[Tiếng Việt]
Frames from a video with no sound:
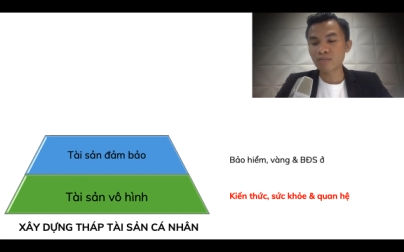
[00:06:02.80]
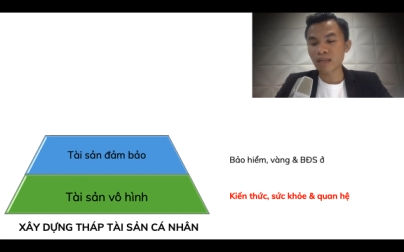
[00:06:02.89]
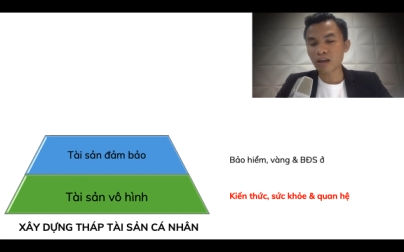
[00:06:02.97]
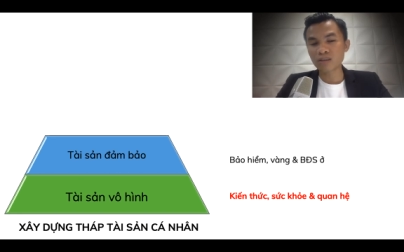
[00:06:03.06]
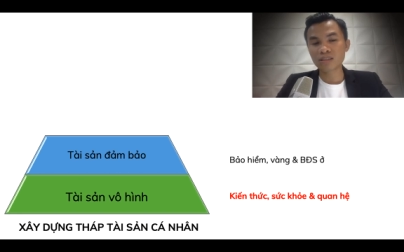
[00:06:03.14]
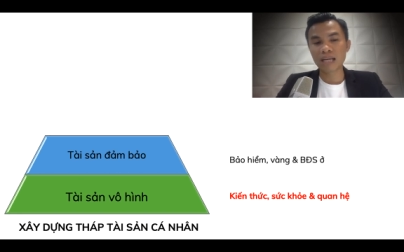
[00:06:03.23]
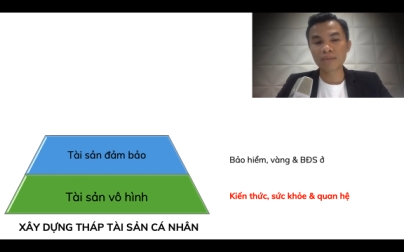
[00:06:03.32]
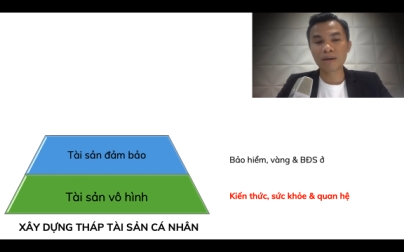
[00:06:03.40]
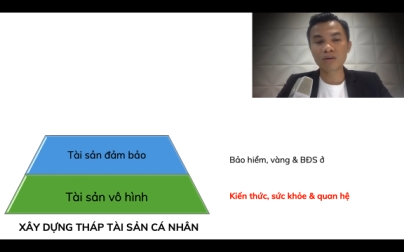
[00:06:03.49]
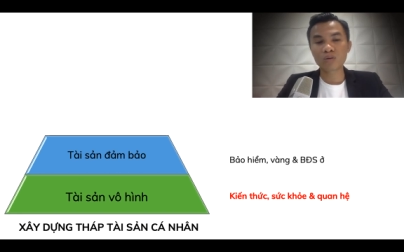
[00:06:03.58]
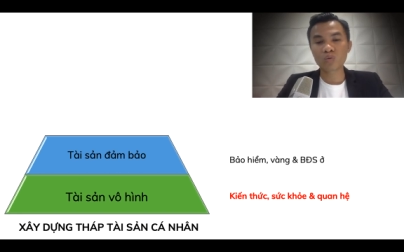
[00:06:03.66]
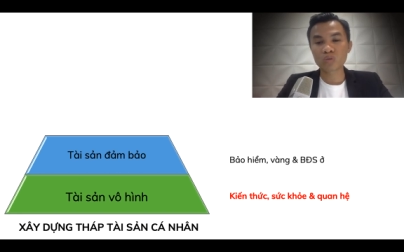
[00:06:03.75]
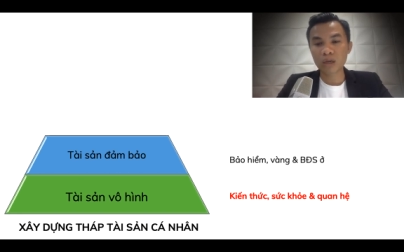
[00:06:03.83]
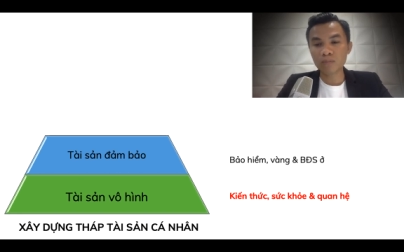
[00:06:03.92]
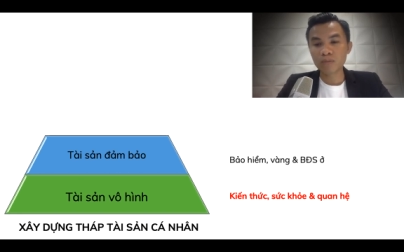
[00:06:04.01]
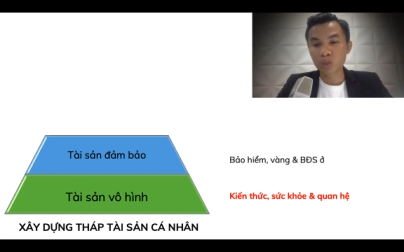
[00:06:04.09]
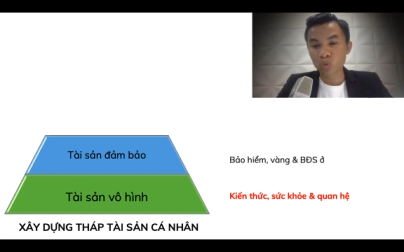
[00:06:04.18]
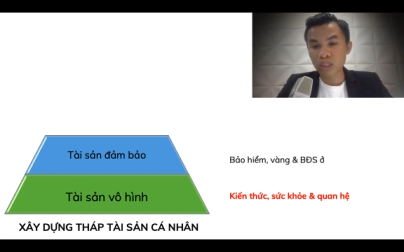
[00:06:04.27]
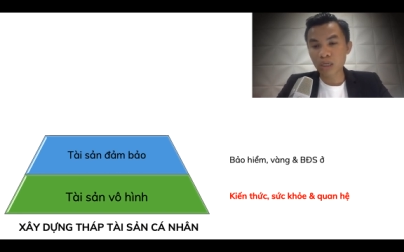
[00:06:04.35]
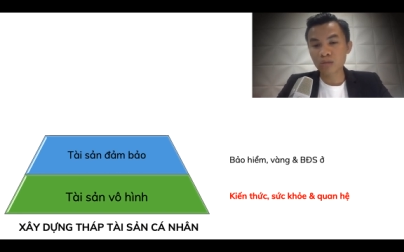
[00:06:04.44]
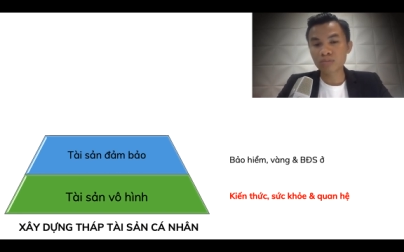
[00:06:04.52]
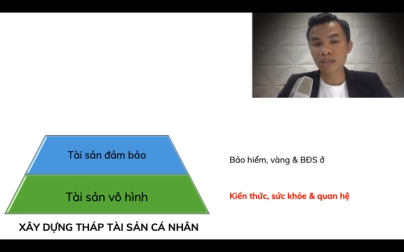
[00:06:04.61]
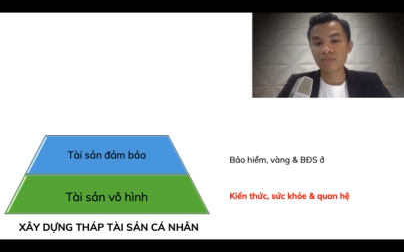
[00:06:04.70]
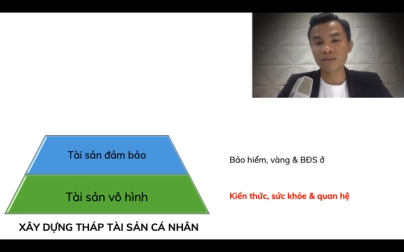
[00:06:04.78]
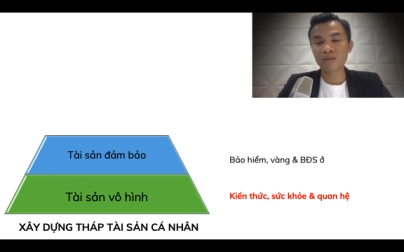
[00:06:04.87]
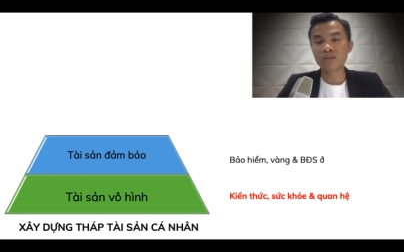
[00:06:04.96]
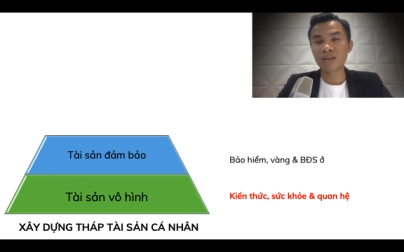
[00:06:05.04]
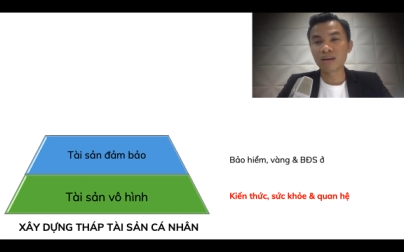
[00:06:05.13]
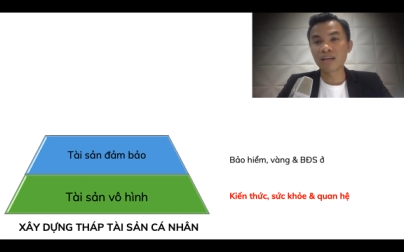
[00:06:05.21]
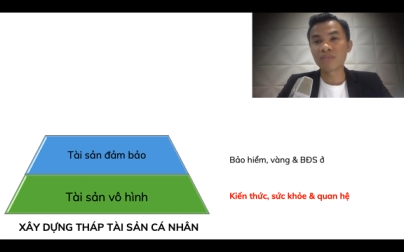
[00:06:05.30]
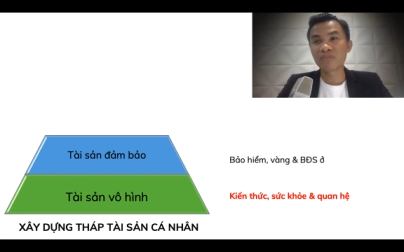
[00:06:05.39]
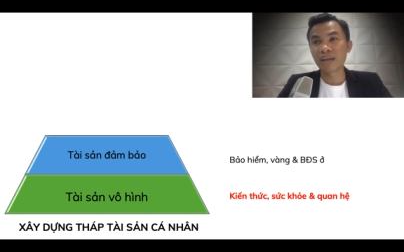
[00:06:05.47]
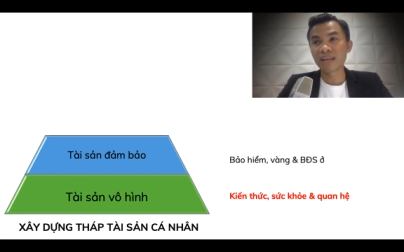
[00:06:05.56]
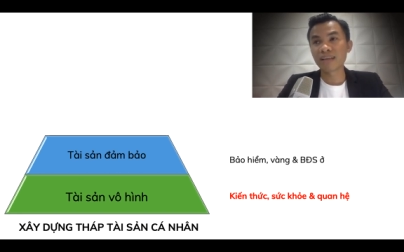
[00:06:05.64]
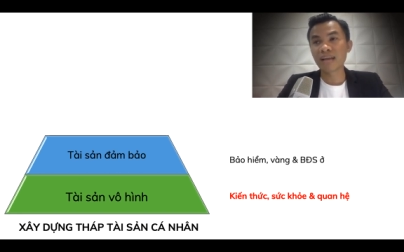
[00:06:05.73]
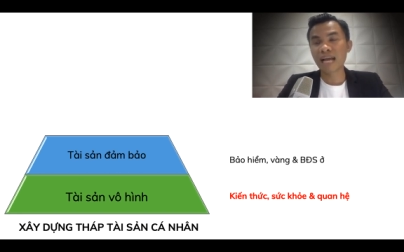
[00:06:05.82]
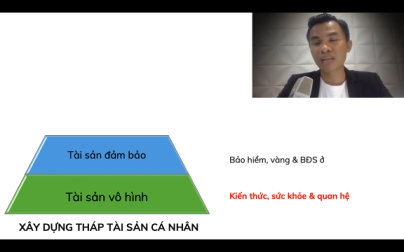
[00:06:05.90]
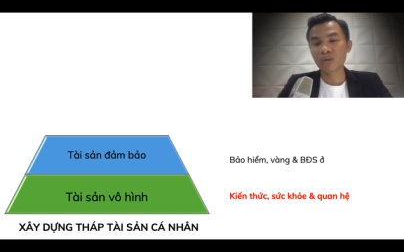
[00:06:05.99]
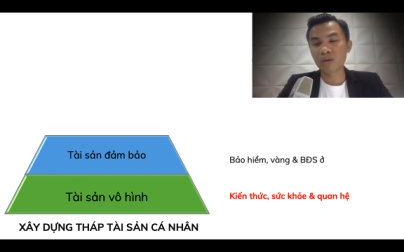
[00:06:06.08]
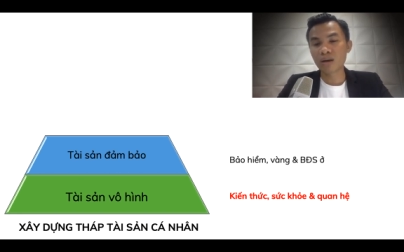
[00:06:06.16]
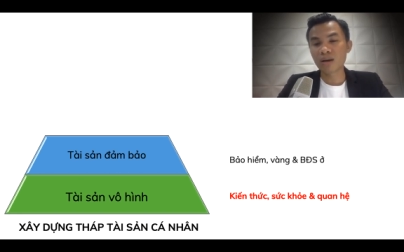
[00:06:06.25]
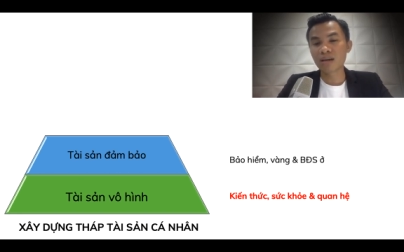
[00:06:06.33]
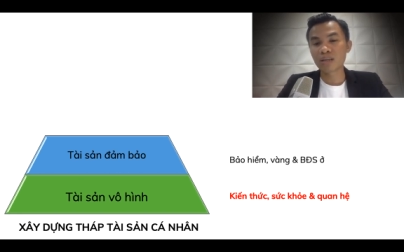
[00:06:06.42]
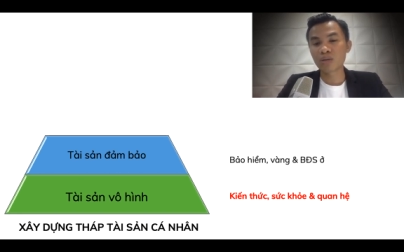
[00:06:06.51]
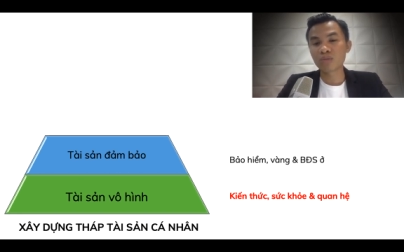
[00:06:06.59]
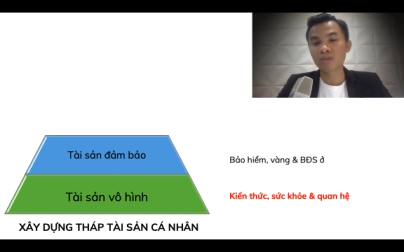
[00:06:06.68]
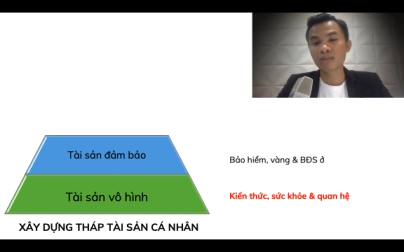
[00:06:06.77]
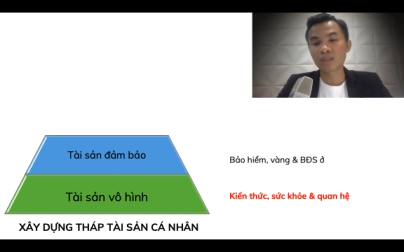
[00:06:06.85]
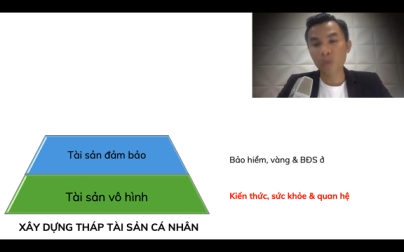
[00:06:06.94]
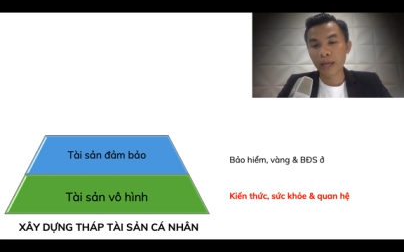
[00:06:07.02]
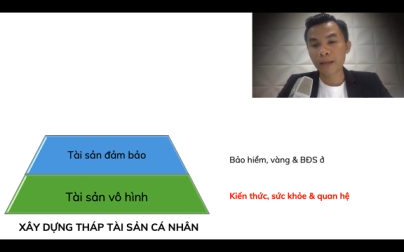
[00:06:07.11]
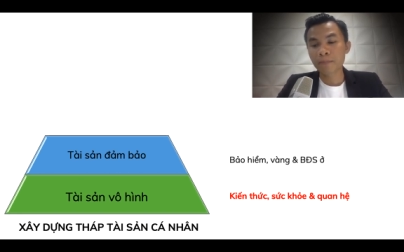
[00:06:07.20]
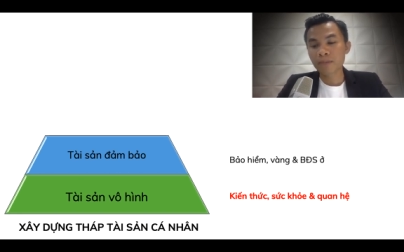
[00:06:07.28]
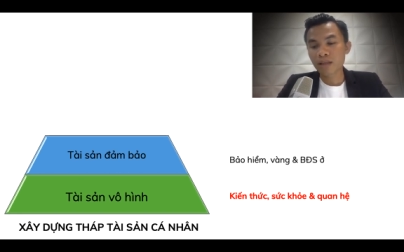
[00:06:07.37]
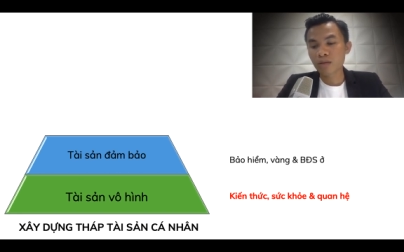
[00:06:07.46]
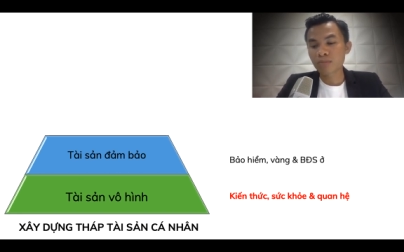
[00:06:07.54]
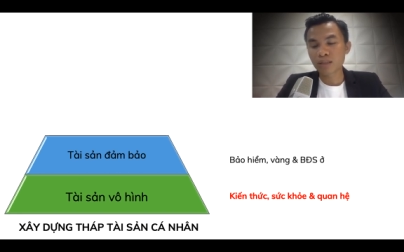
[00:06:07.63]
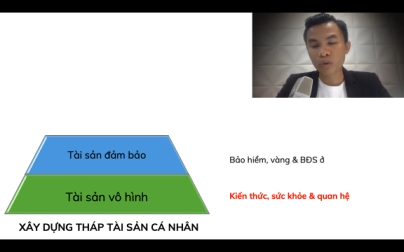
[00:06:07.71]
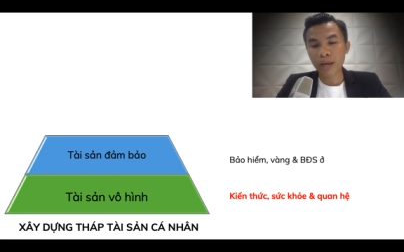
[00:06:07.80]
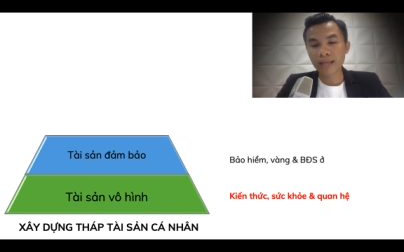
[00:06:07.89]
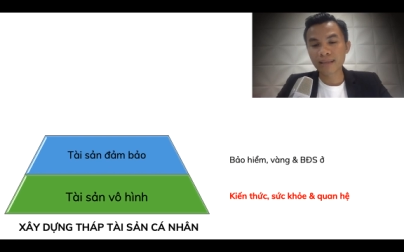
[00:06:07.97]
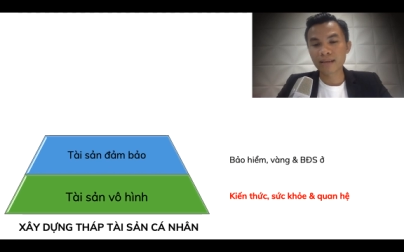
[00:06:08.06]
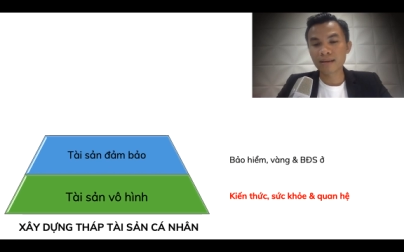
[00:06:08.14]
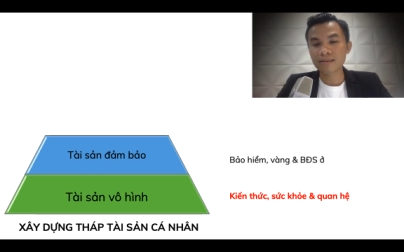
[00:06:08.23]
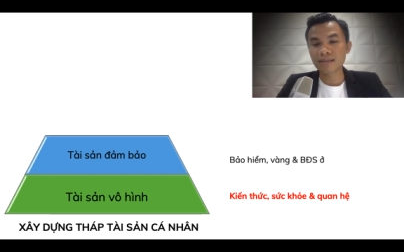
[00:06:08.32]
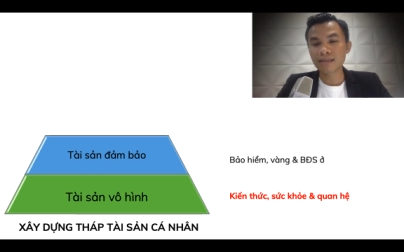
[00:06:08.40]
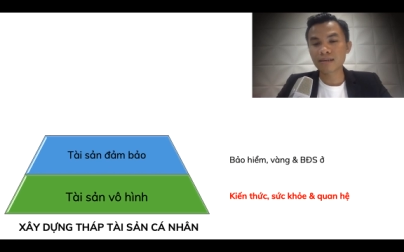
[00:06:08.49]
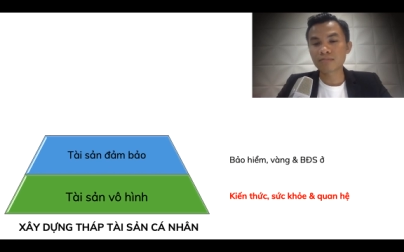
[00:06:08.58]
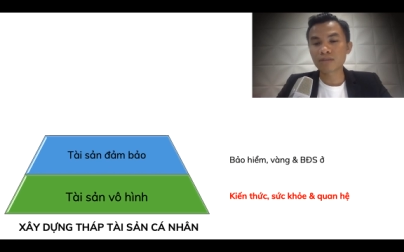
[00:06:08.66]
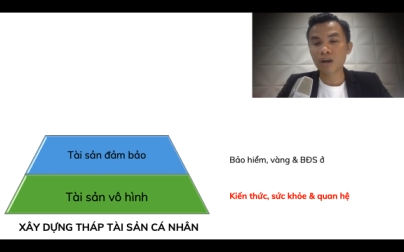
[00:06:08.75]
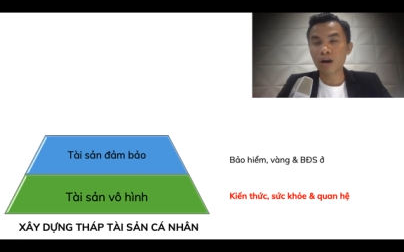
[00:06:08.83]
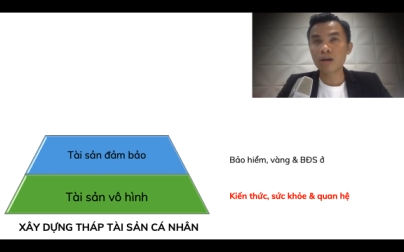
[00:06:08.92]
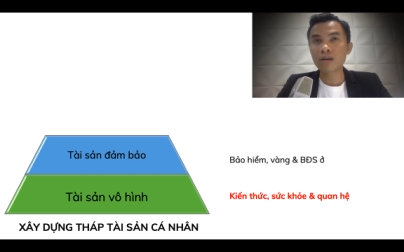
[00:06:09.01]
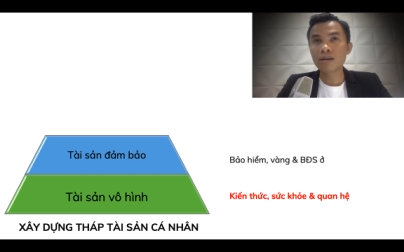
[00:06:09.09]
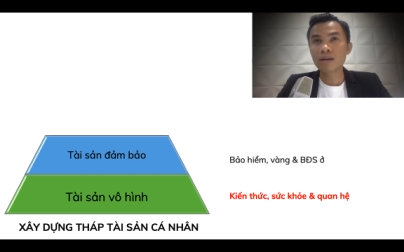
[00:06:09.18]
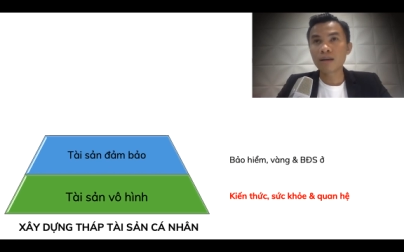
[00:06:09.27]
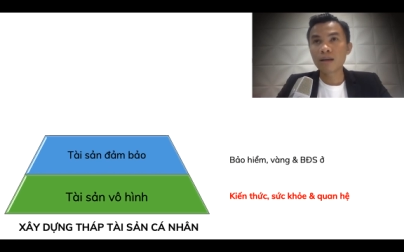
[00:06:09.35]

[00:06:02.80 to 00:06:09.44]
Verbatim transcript: ta có sự đảm bảo trong cuộc sống mà dù sao chúng ta vẫn có nơi để về thì an toàn hơn là chỗ chúng ta thuê chúng ta thuê thì nó sẽ không có